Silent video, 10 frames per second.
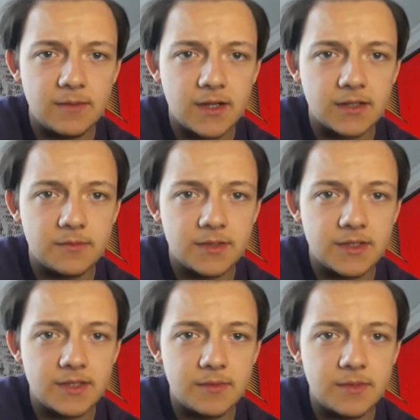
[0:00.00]
baktığımızda
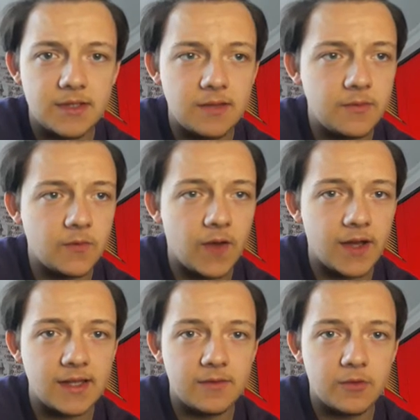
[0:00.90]
ise bizden bir
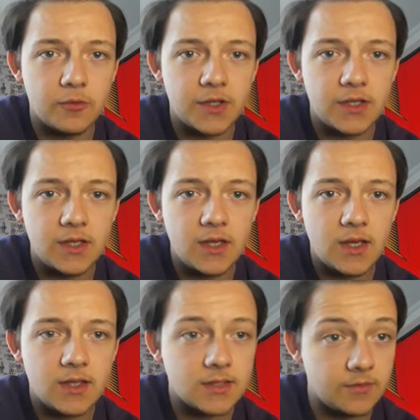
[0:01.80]
Werner var 12.
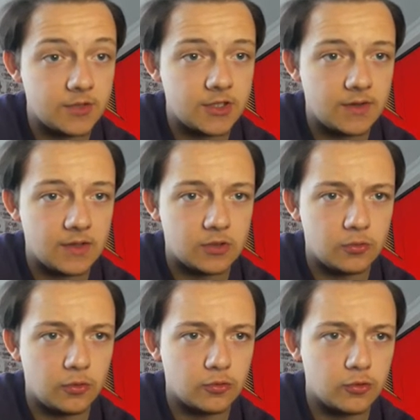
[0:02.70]
Savic evet
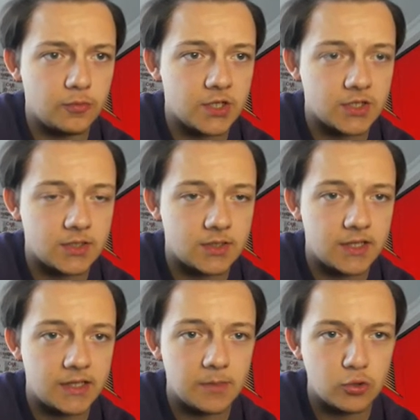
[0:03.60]
4 gol 5 asist.
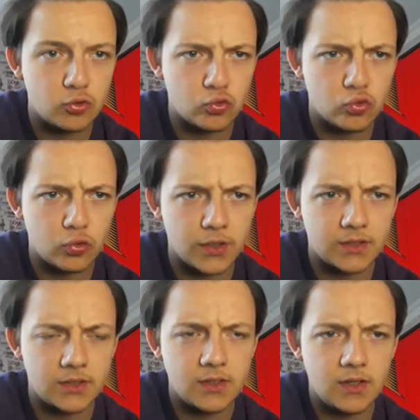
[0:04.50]
7 maç 9 gol
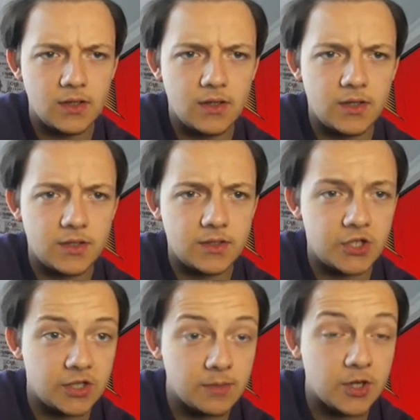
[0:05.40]
katkı.
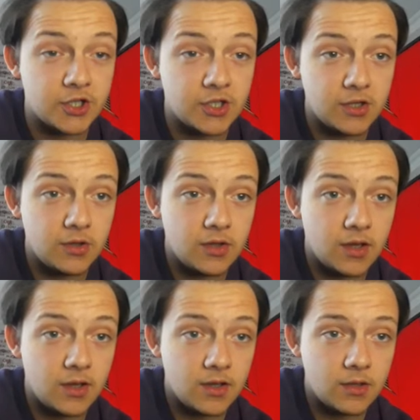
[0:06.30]
7 maçta
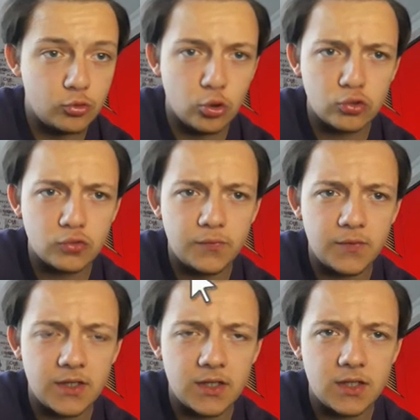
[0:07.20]
4
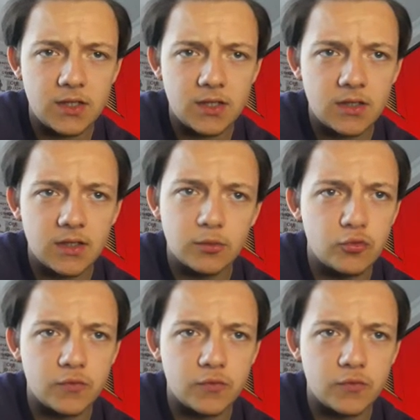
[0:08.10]
frikik ya da 3